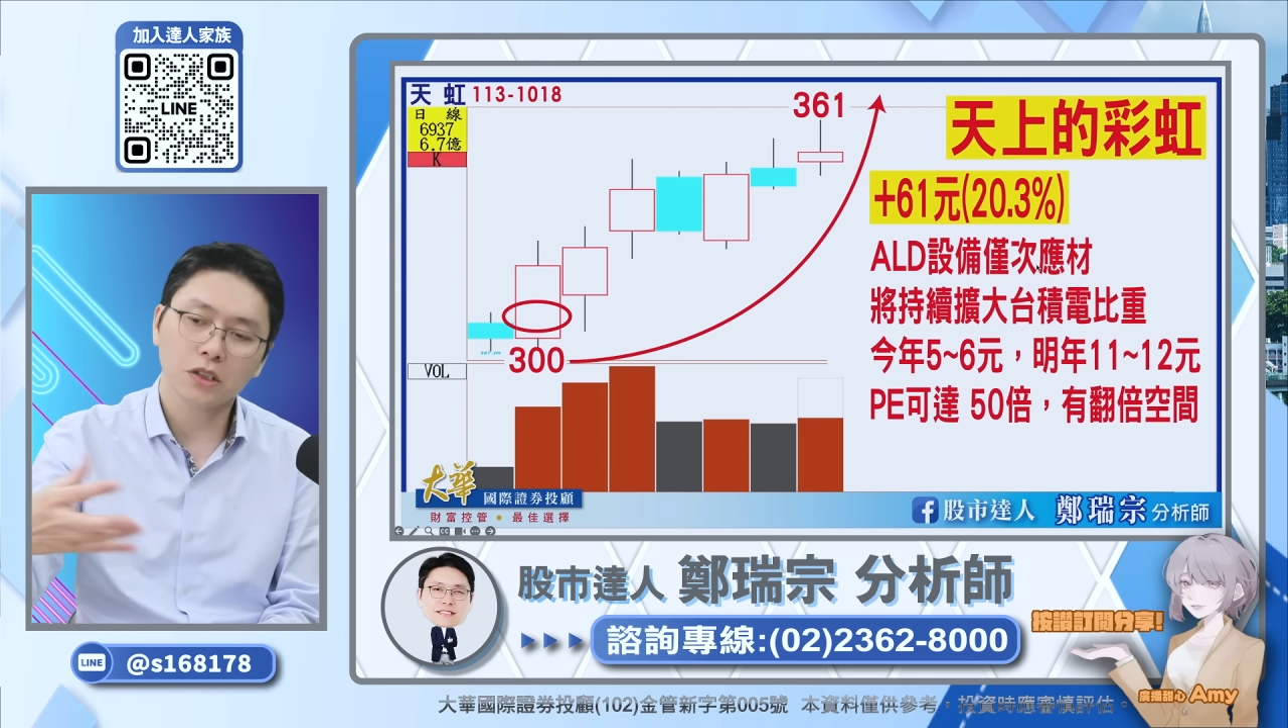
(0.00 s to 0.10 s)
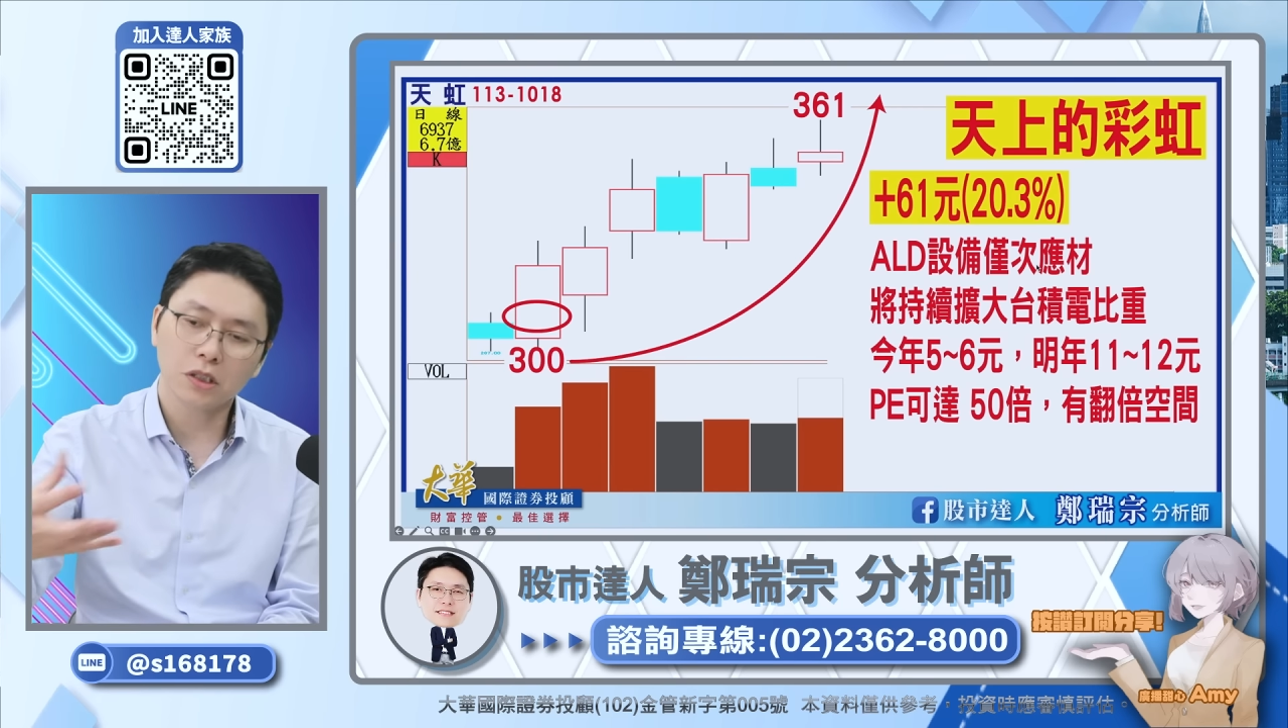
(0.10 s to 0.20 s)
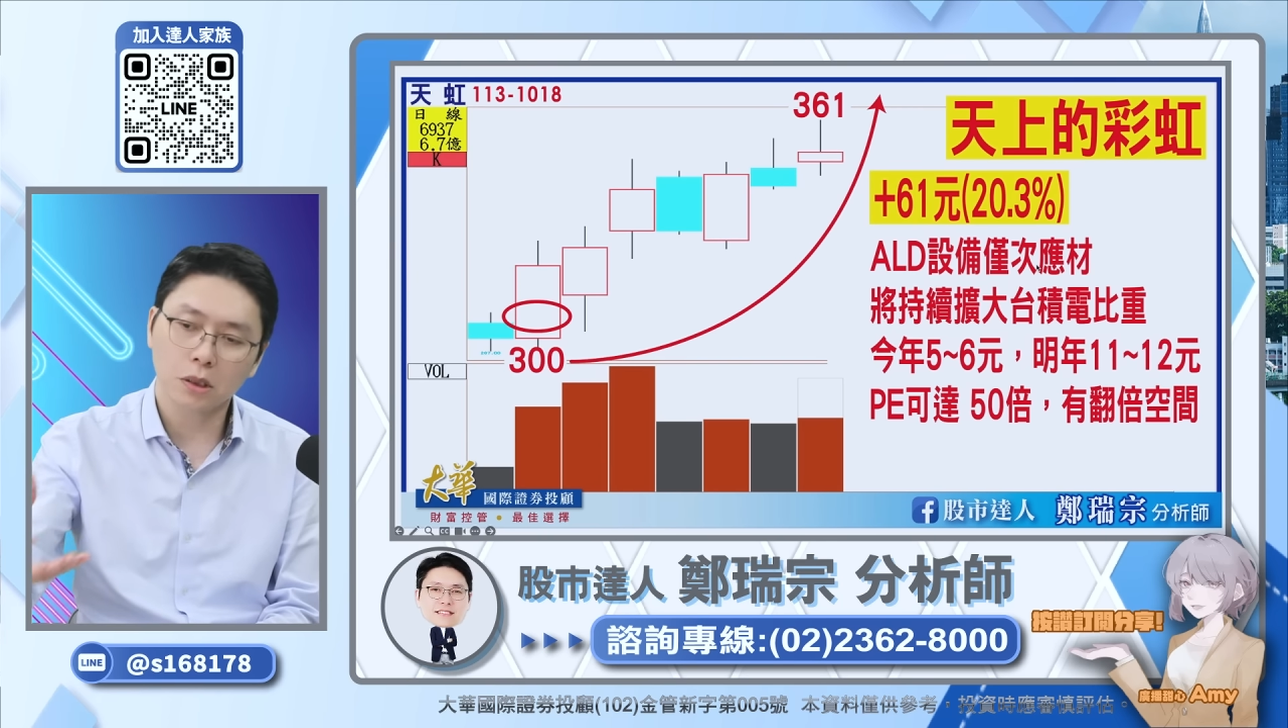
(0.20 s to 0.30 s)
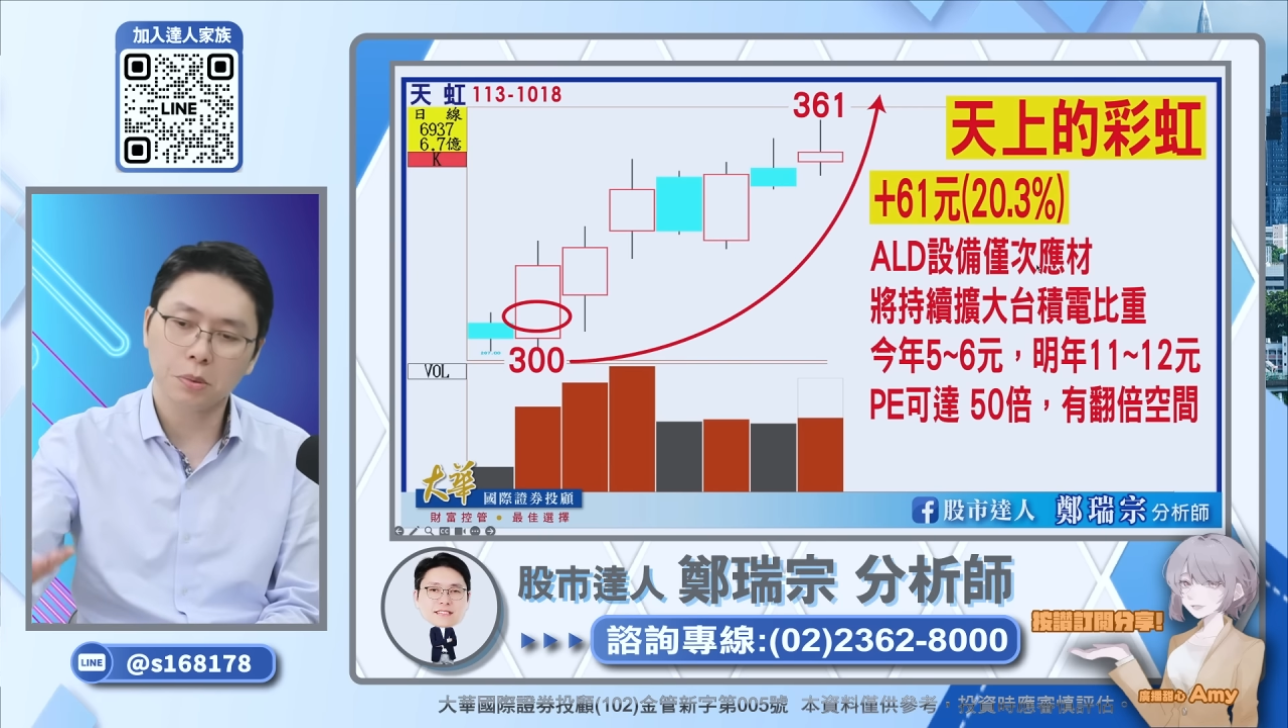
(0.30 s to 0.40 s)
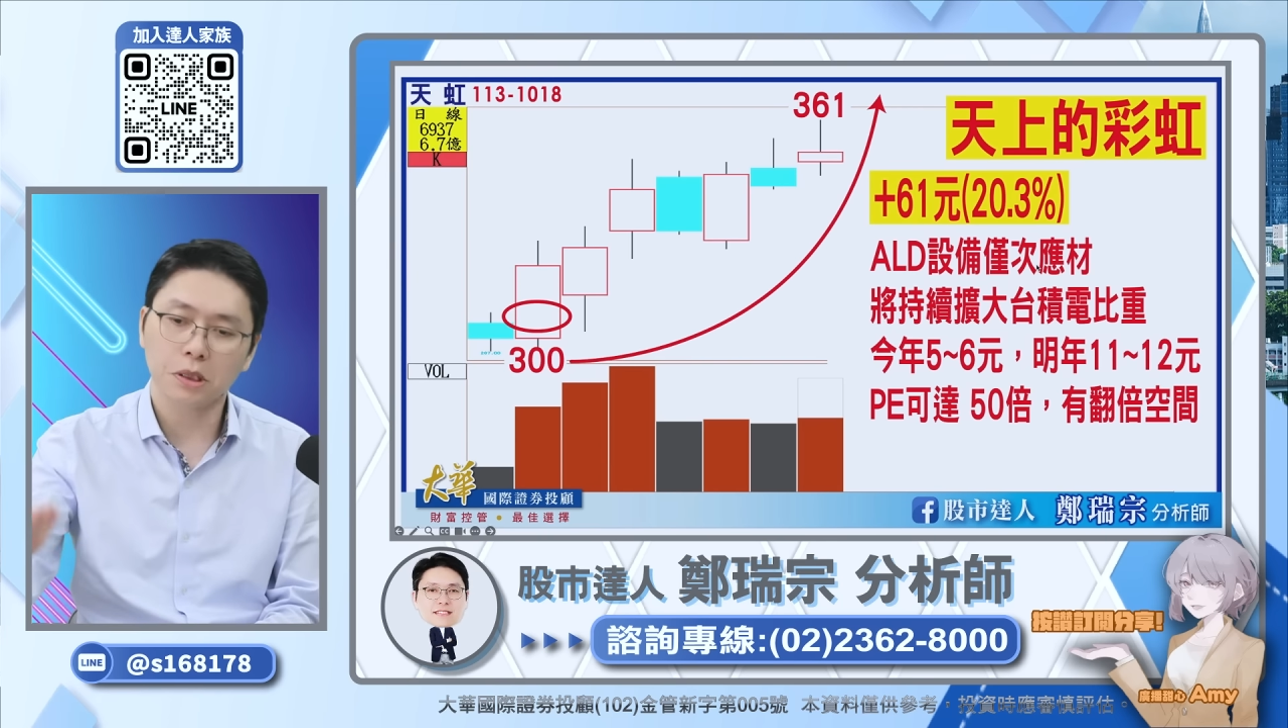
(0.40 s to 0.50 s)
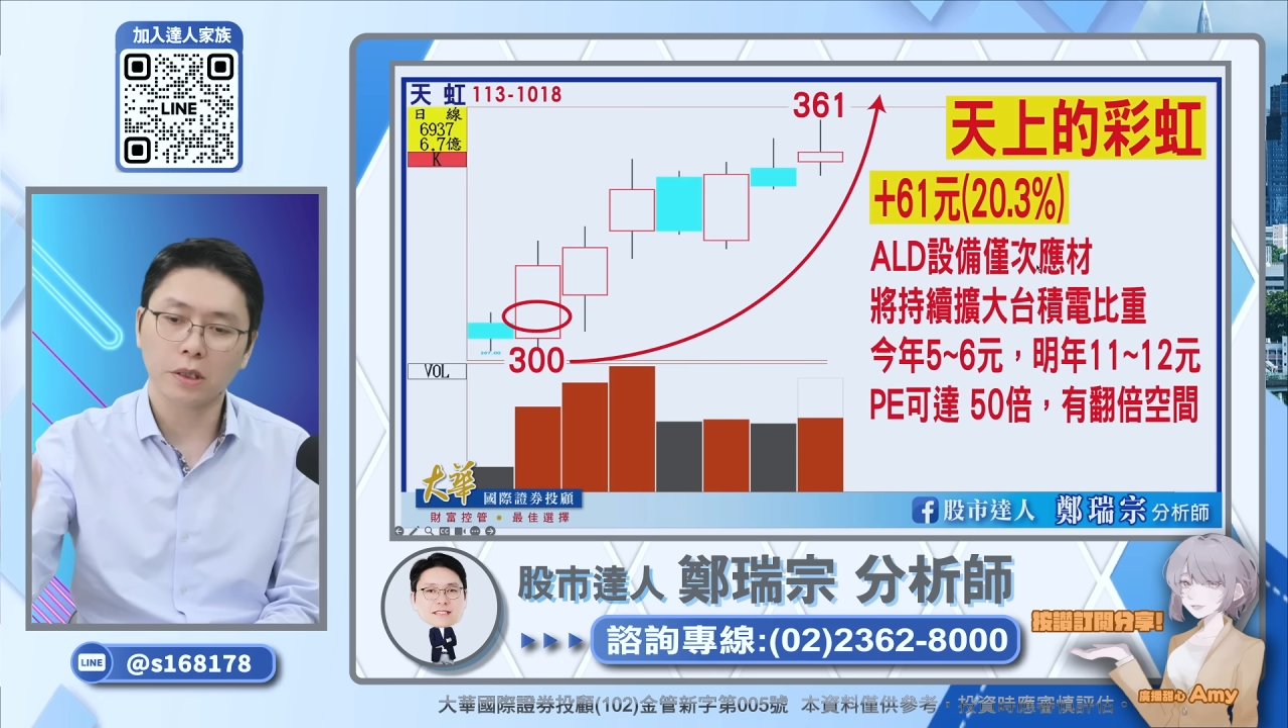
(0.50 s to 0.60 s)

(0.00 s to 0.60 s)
细品、